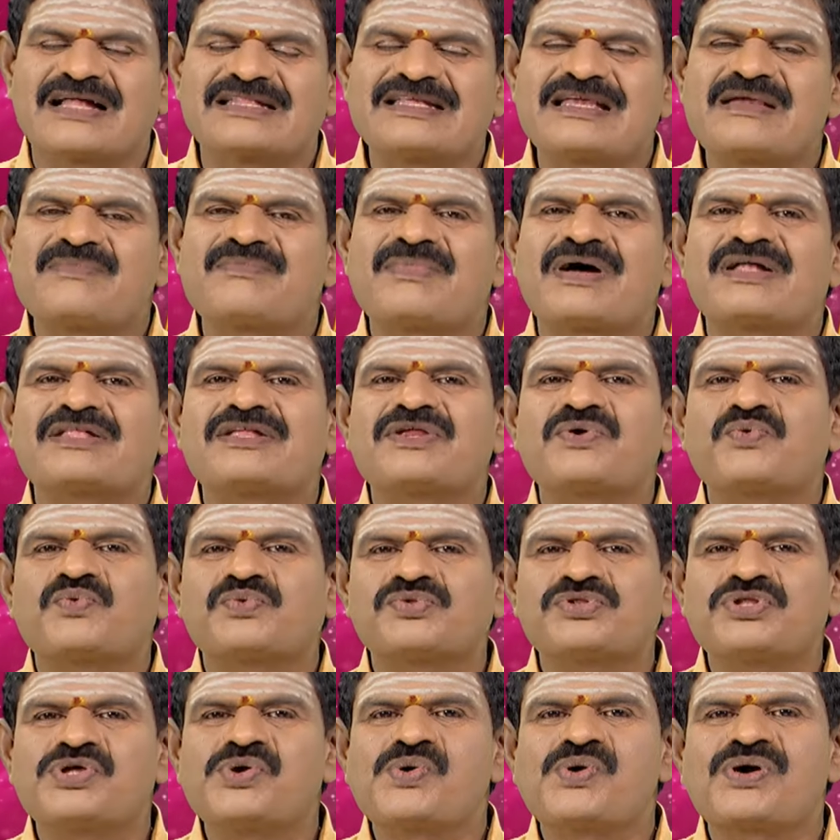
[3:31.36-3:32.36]
அதே மாதிரி
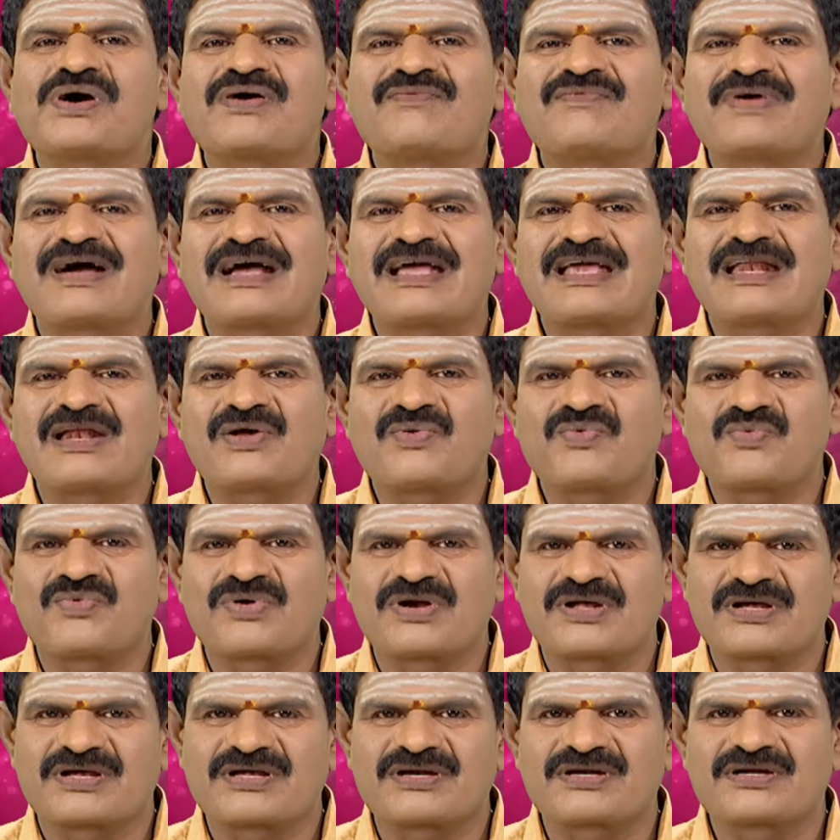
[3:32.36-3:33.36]
உத்தியோக வகையில்
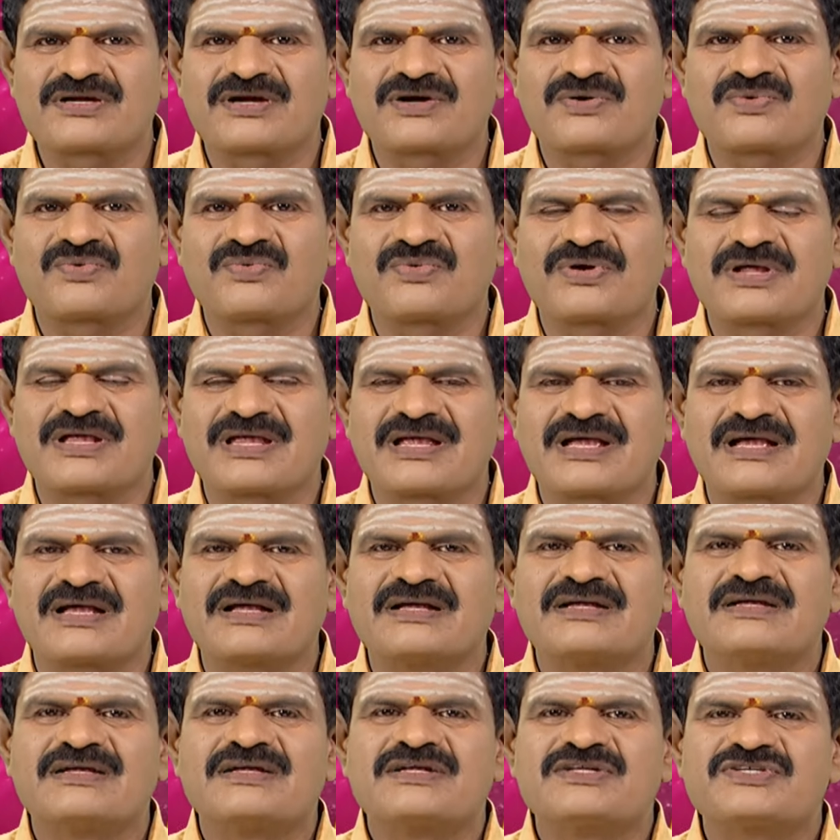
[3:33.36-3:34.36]
உங்களுக்கு இருக்கக்கூடிய
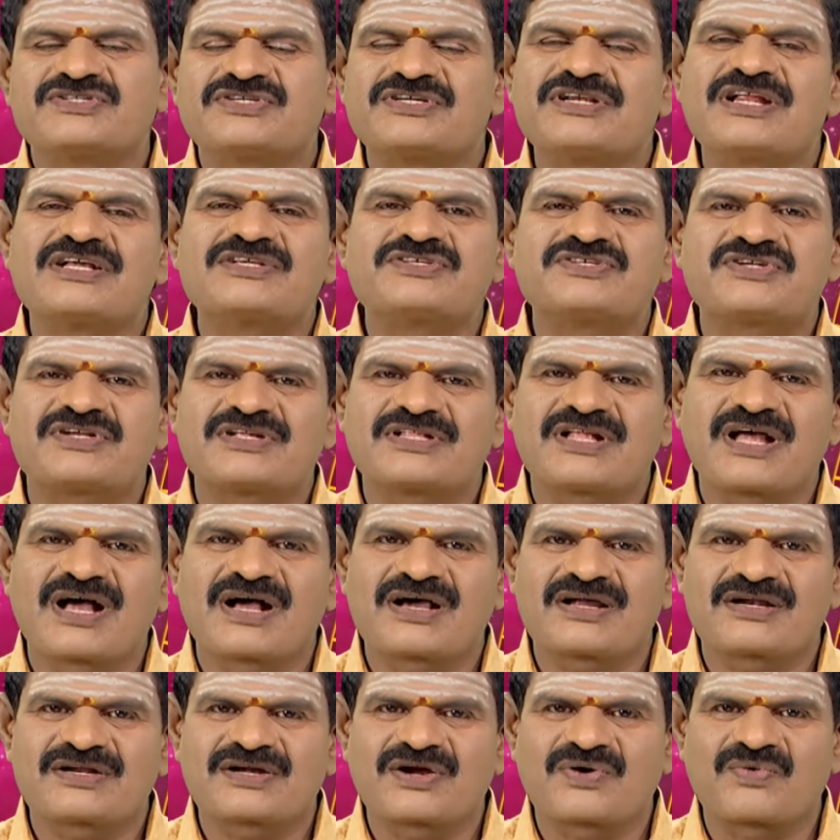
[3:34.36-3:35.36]
சின்ன
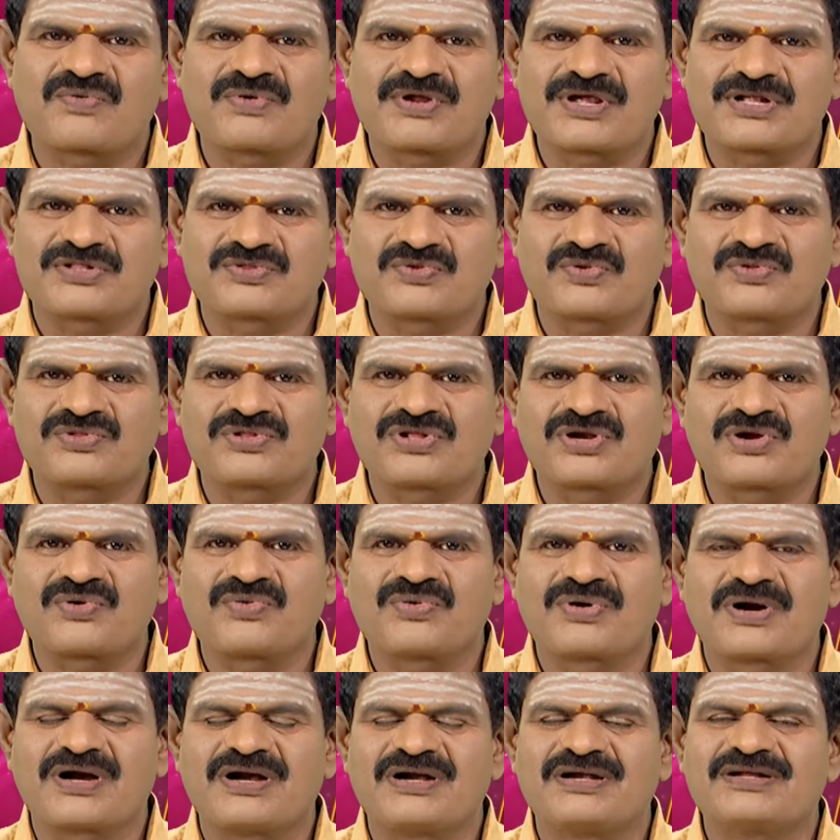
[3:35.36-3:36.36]
சின்னதாக இருக்கக்கூடிய
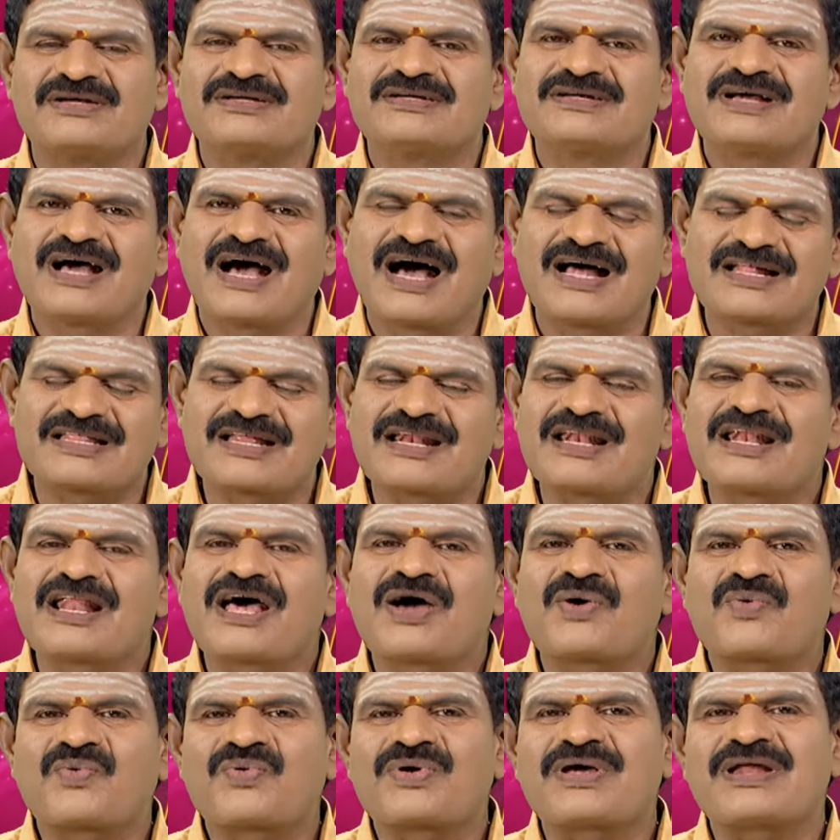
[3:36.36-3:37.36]
தொந்தரவுகள்
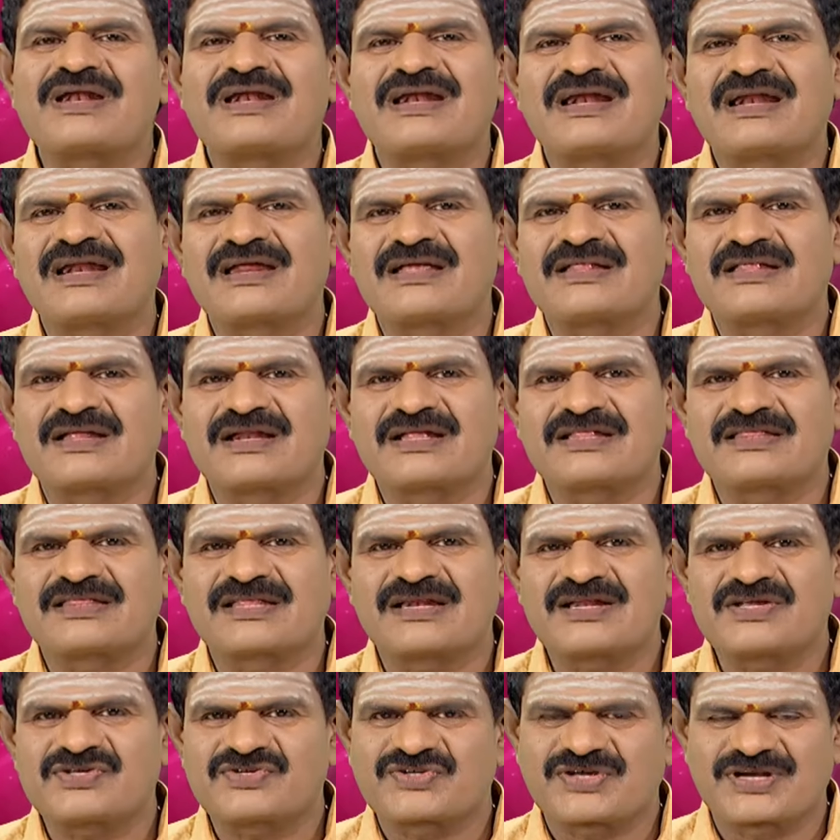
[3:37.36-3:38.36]
அதெல்லாம் கூட இன்றைய
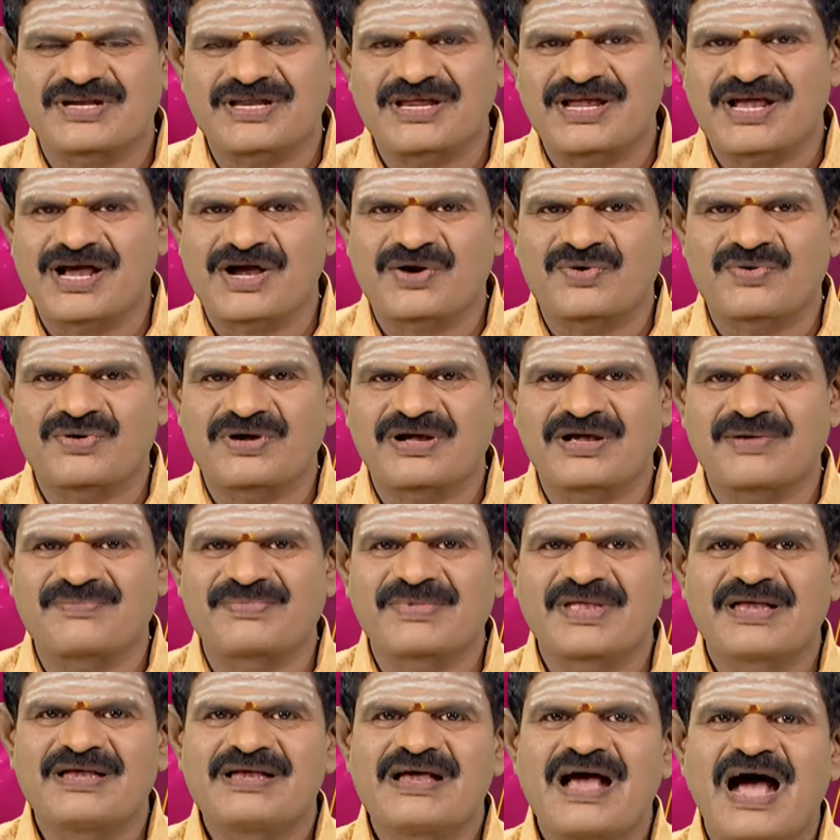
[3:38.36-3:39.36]
தினத்தில் சரியாகுங்க
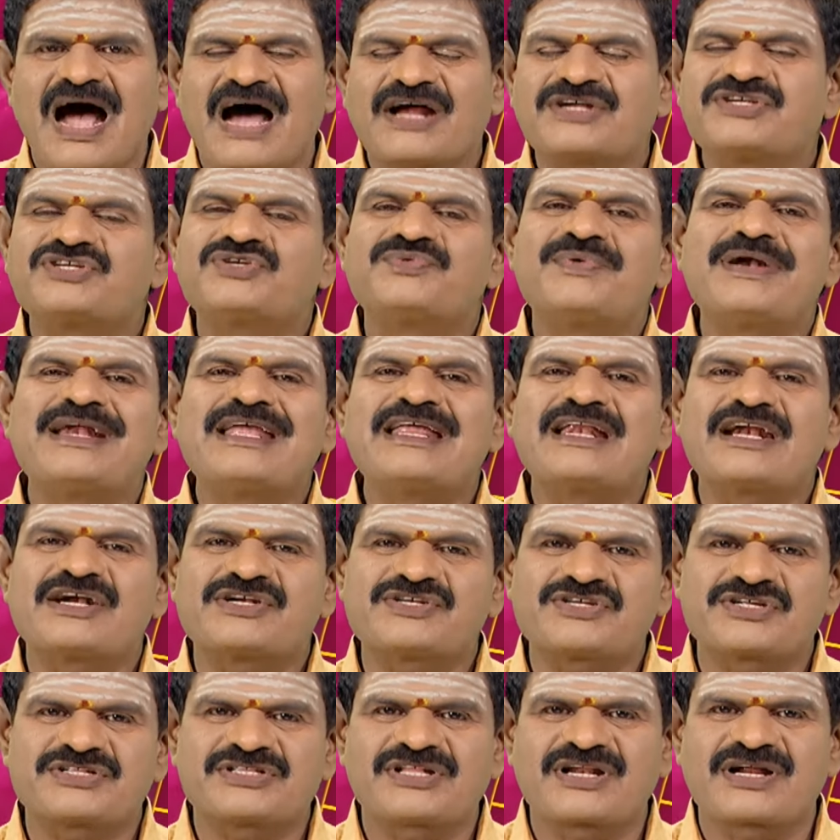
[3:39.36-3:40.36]
அஸ்வினி
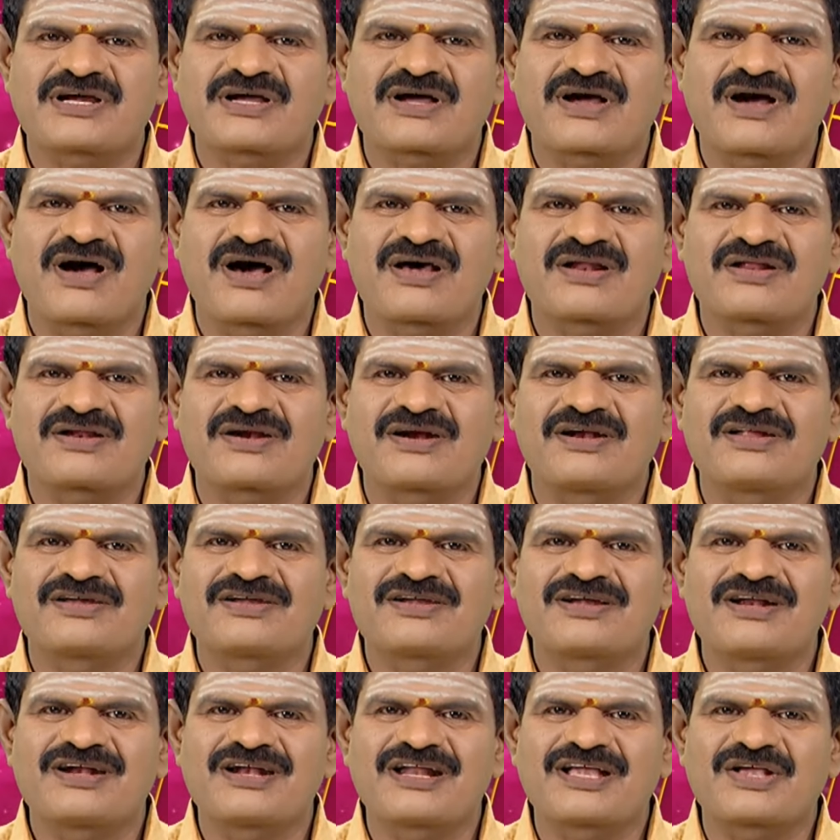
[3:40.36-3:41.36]

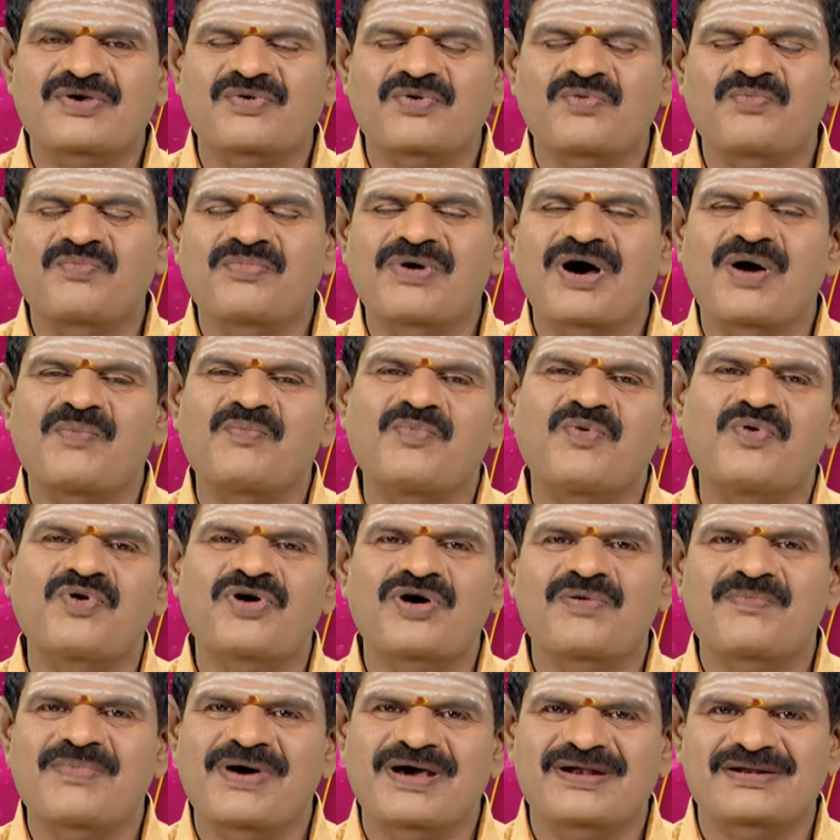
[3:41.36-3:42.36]
நட்சத்திரக்காரர்களுக்கு இன்றைக்கி ரொம்ப
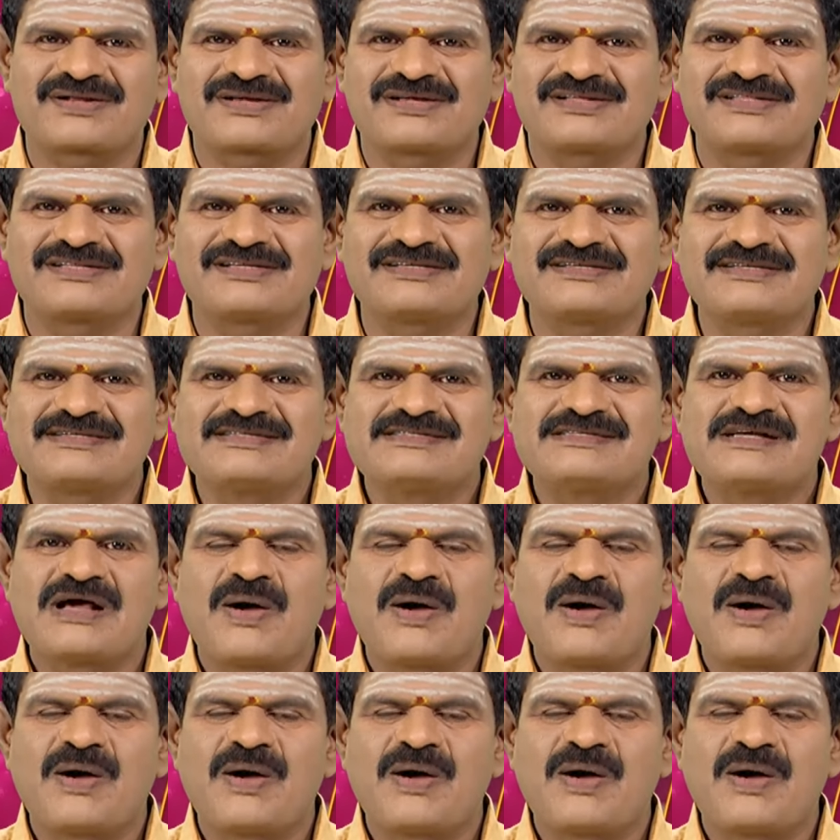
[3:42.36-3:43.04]
அமோகமாக இருக்குது